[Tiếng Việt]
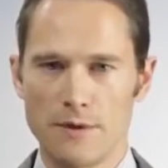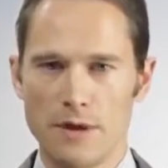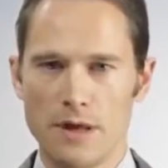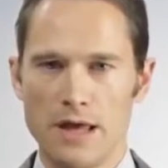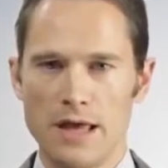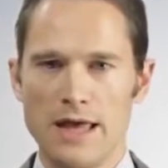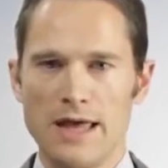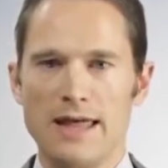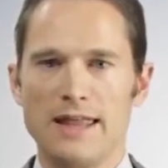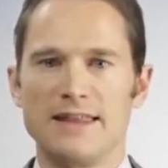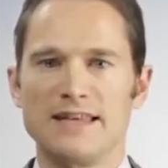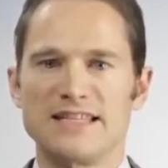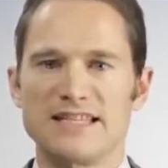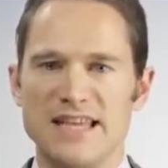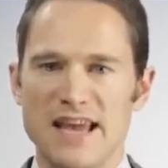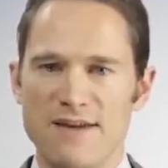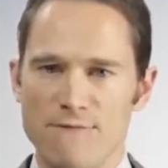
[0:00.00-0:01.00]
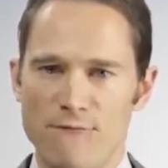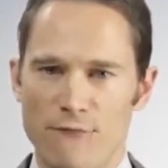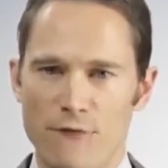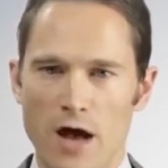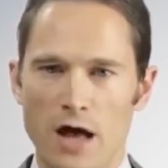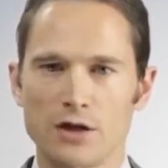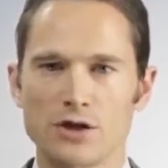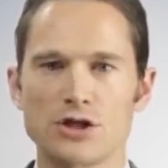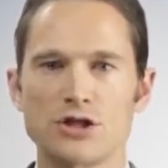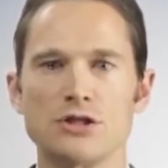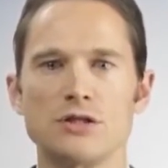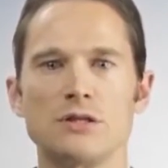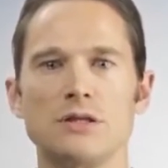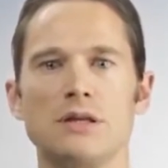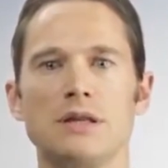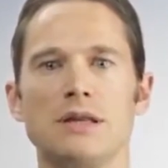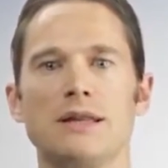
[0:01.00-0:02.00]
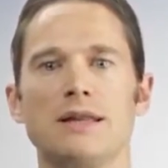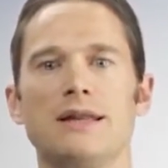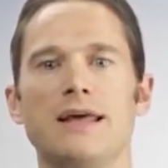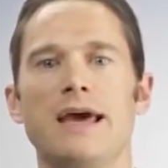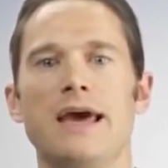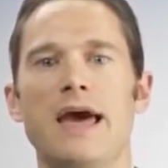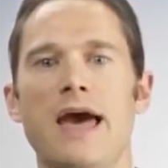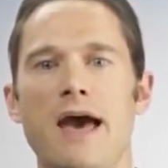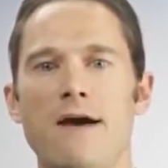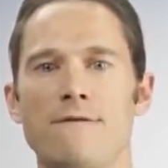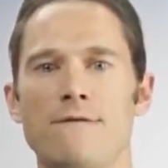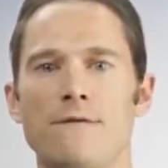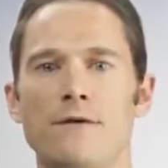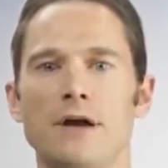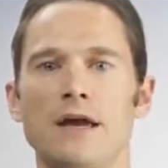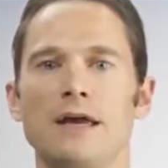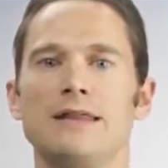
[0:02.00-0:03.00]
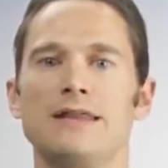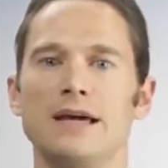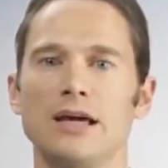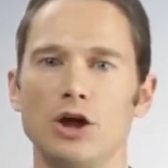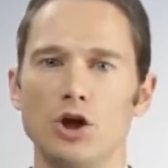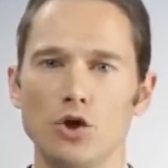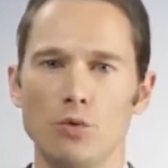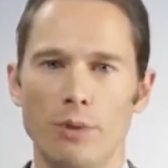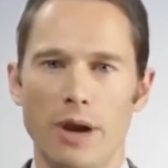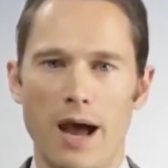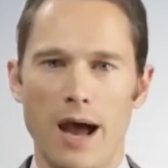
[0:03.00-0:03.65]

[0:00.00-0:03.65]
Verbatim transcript: Các carotenoid cũng thực hiện chức năng bảo vệ này ở mắt người.